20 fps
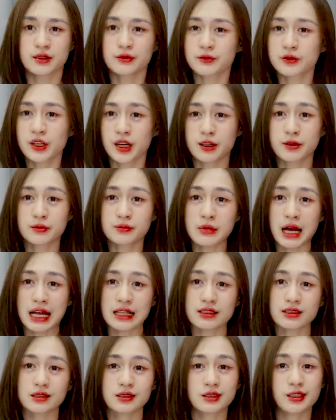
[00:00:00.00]
việc bạn
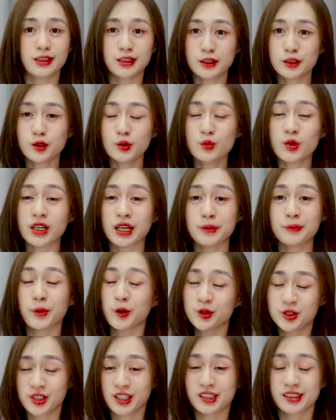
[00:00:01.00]
sở hữu một cái
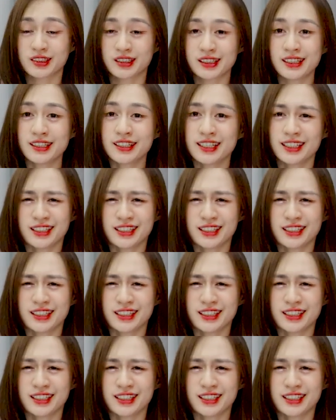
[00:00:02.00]
Porsche đi